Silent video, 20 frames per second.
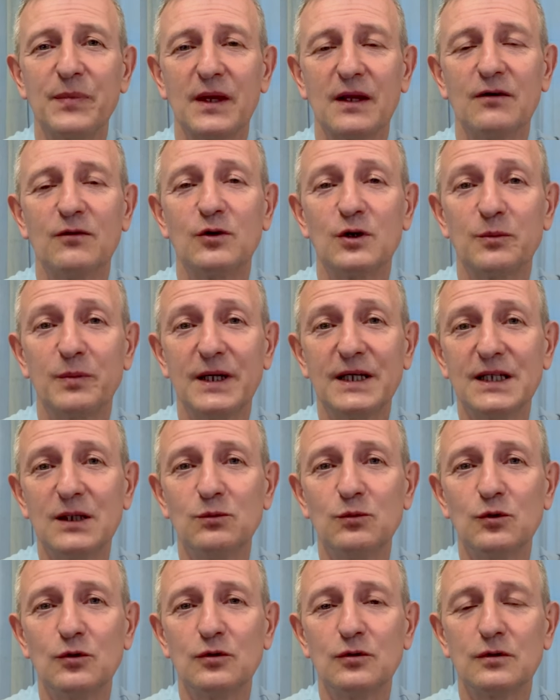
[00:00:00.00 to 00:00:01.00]
Вот,
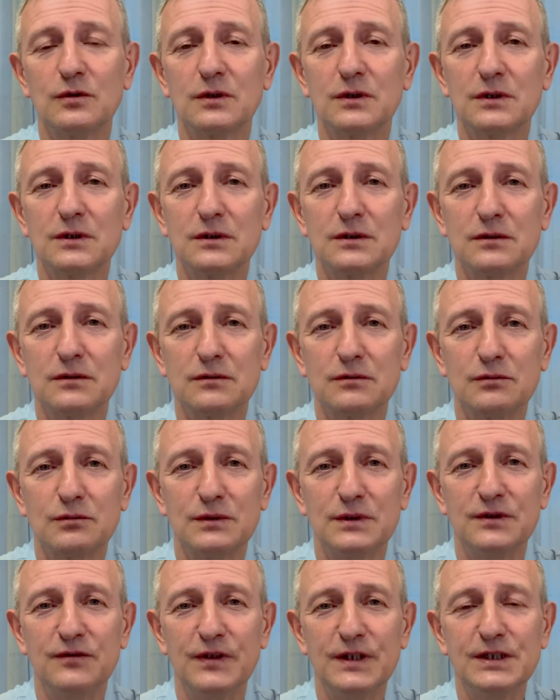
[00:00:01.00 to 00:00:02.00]
поэтому э,
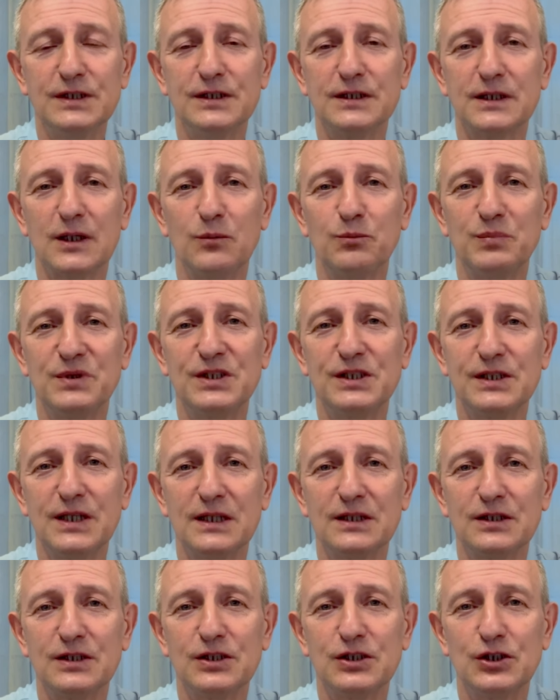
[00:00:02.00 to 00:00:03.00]

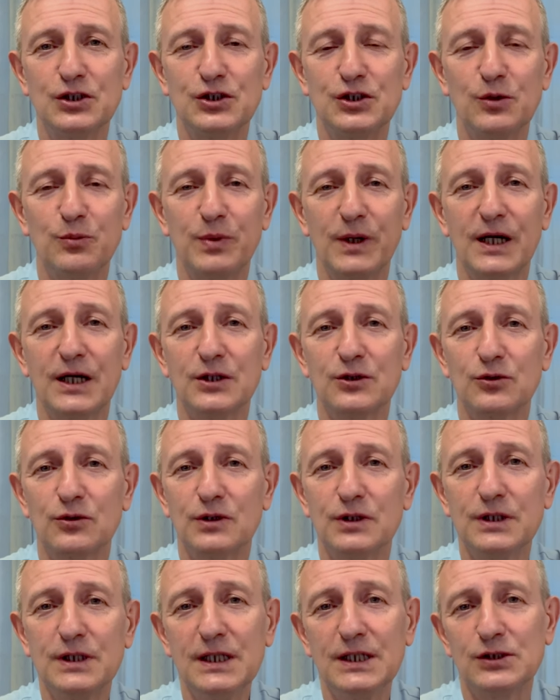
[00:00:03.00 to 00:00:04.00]
250 тысяч ИП,
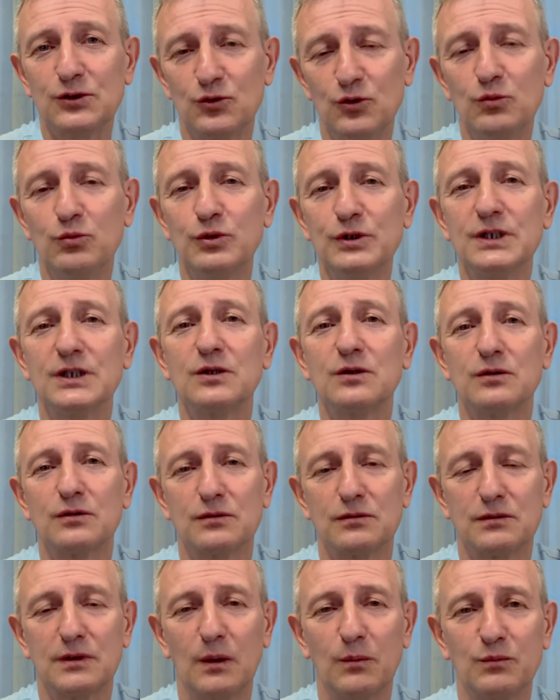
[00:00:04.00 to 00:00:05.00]
которые есть, ну, будет
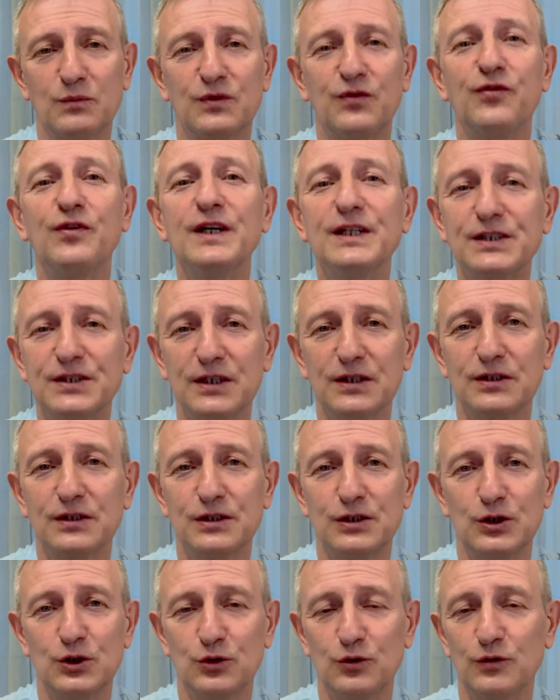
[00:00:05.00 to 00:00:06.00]
там 200
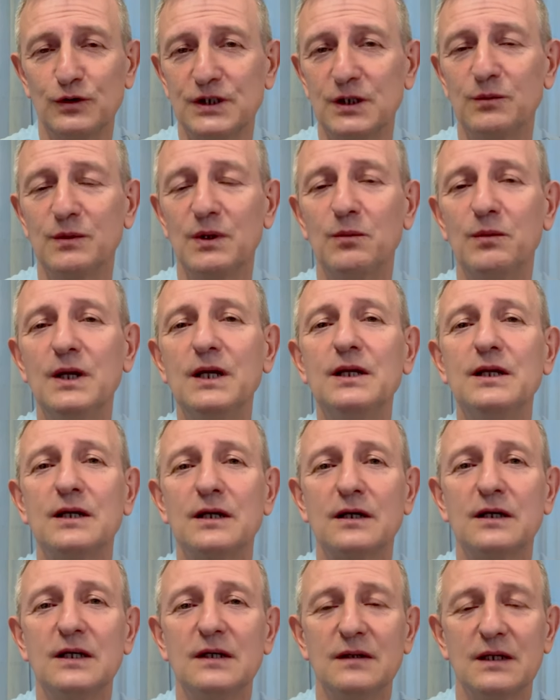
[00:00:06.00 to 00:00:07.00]
тысяч, но тем не менее,